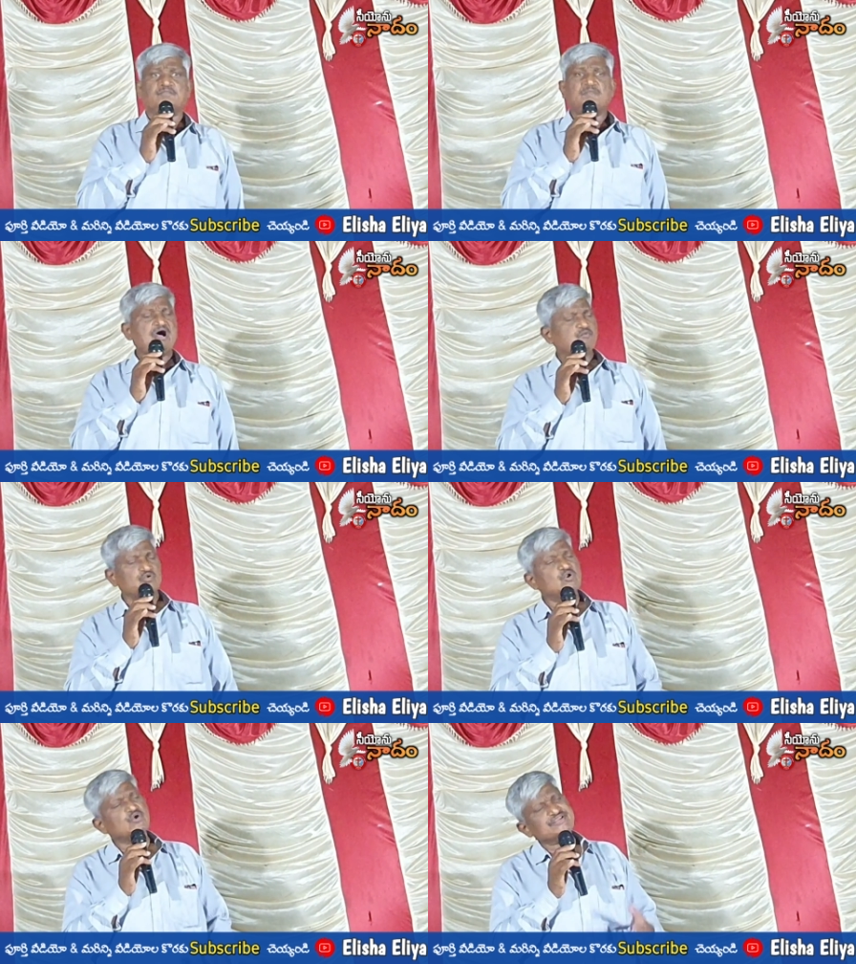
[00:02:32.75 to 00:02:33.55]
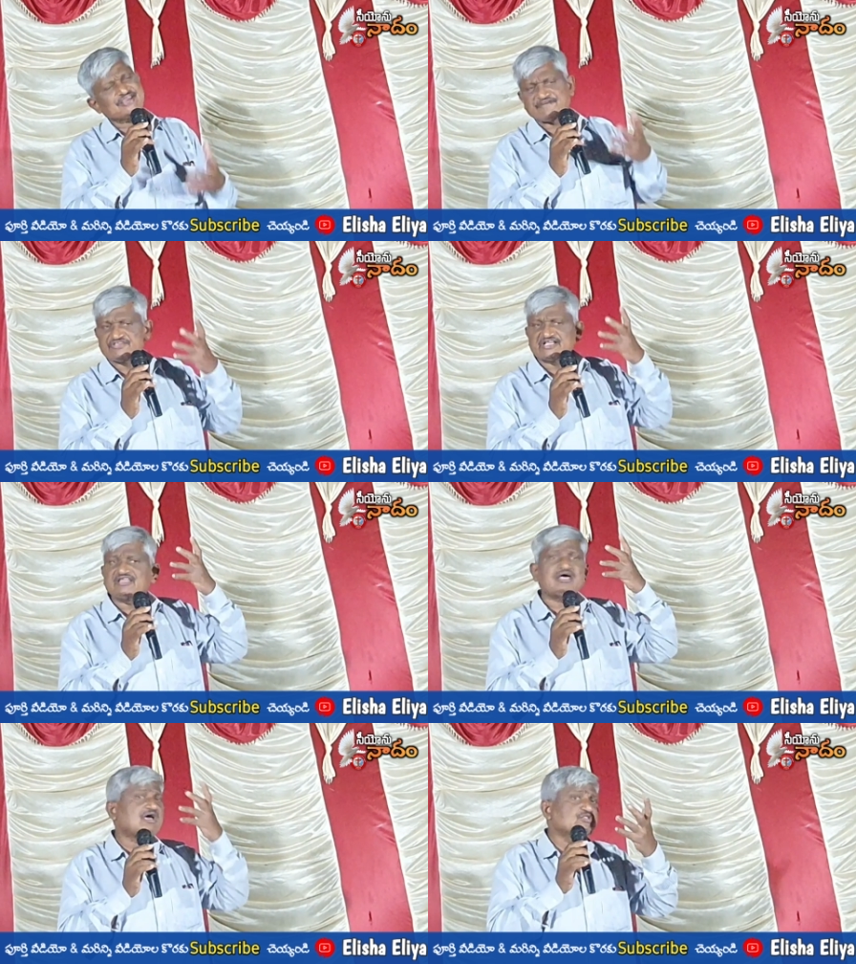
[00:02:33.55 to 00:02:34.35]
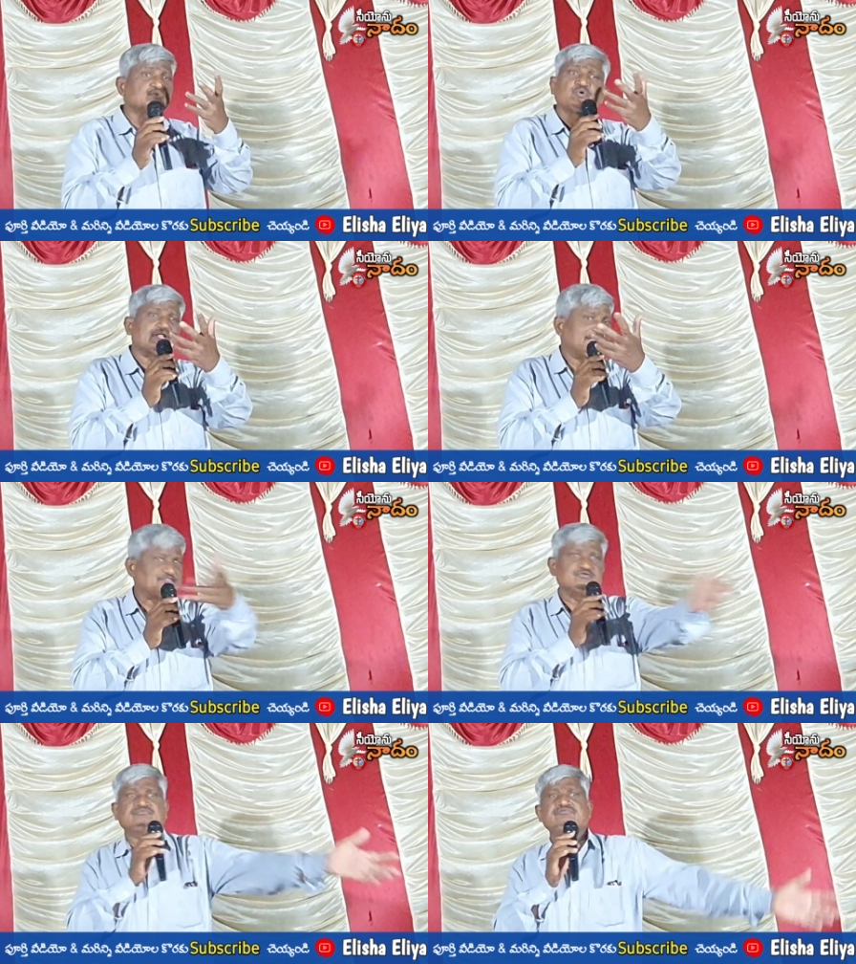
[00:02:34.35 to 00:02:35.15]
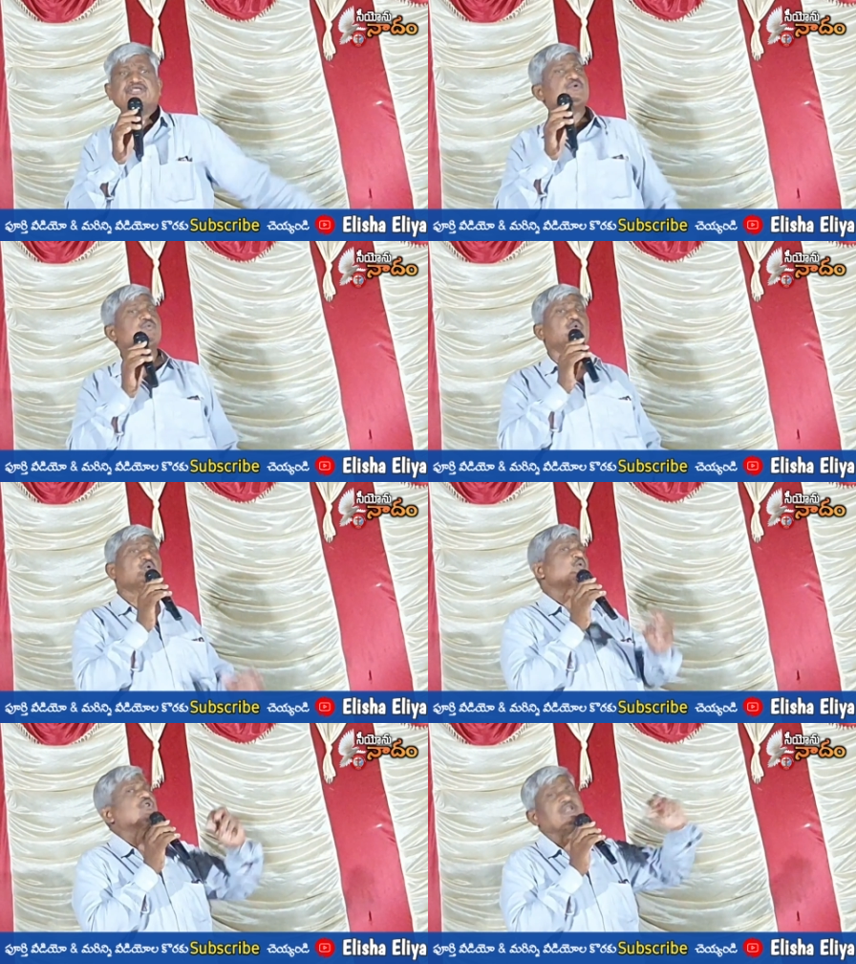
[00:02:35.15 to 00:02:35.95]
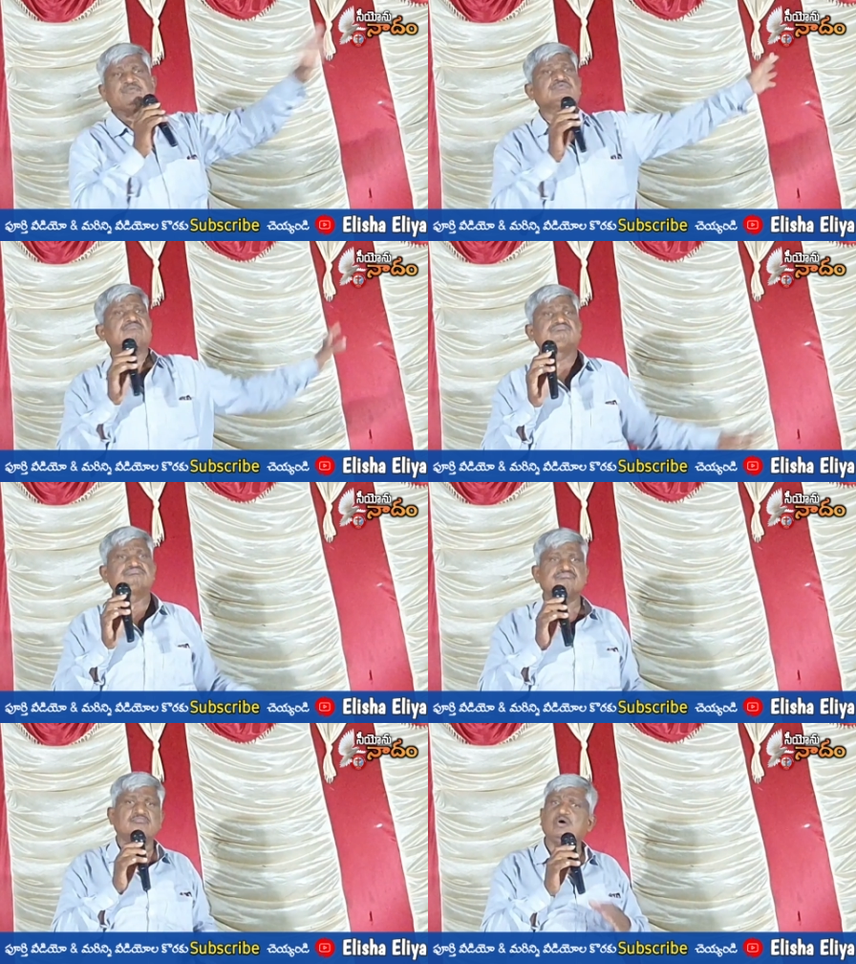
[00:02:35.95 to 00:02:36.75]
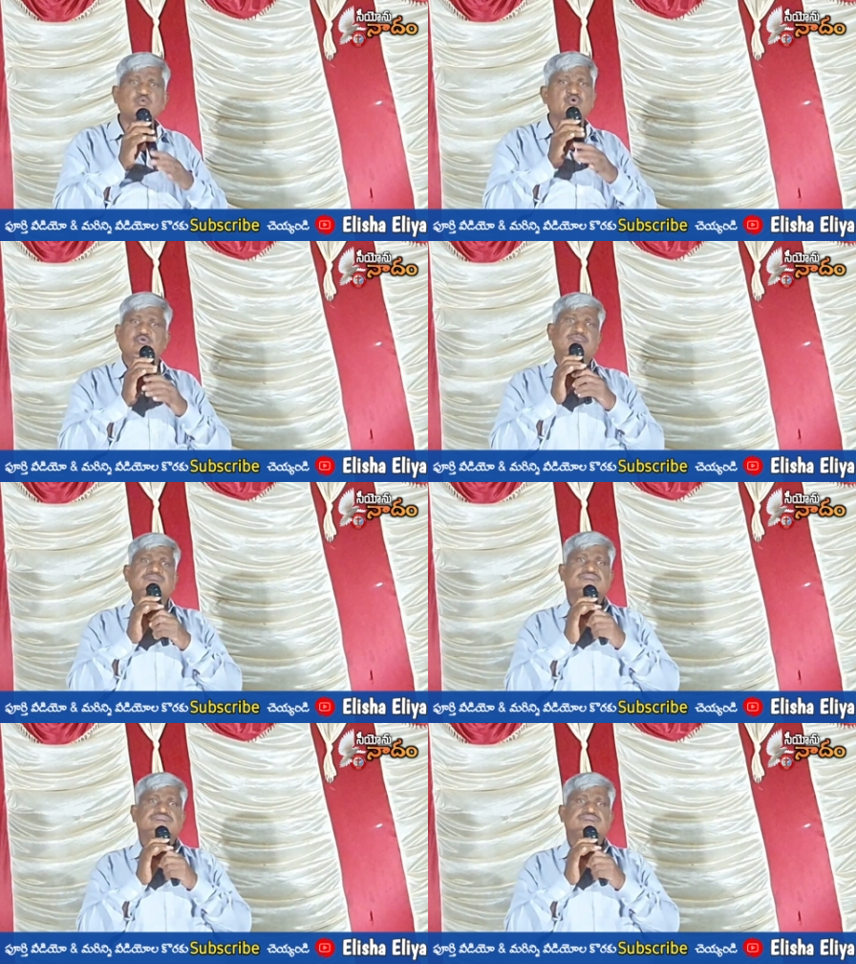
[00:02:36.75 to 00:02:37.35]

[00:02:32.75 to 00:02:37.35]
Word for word: మా ఊరిలో ఏ విగ్రహారది కూడా లేదు ఏ గుళ్ళు కూడా లేవు మా ఊరిలో